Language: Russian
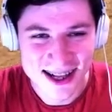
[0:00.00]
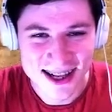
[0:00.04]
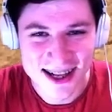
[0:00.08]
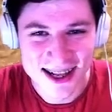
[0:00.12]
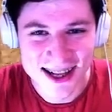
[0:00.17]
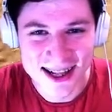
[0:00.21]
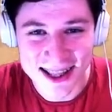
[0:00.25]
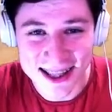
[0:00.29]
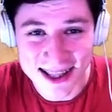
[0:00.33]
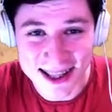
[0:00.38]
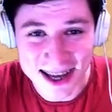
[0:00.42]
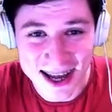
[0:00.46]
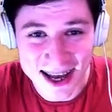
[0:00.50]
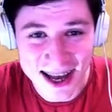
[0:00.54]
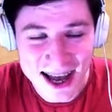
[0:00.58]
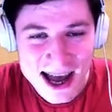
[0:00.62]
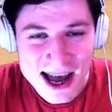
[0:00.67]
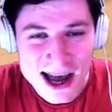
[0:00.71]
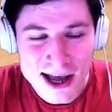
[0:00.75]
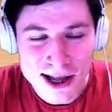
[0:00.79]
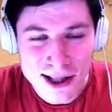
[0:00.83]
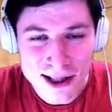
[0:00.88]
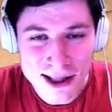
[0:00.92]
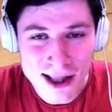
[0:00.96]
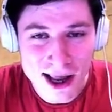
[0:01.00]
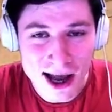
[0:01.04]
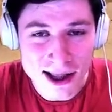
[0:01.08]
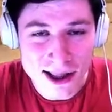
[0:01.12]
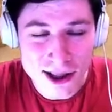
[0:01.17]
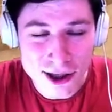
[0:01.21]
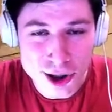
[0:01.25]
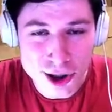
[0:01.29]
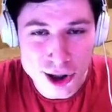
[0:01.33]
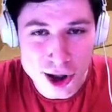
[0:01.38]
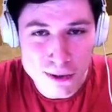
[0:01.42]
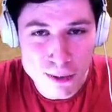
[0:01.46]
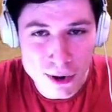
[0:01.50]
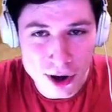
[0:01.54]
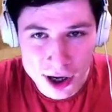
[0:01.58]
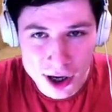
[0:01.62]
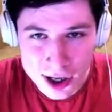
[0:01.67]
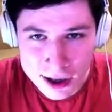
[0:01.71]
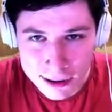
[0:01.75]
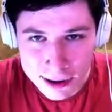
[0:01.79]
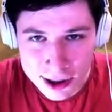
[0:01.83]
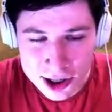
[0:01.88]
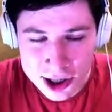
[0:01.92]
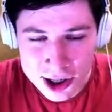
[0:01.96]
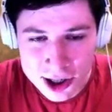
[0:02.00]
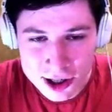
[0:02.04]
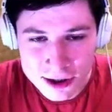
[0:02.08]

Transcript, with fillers: Да. Так, ты что-то проигрываешь. Твою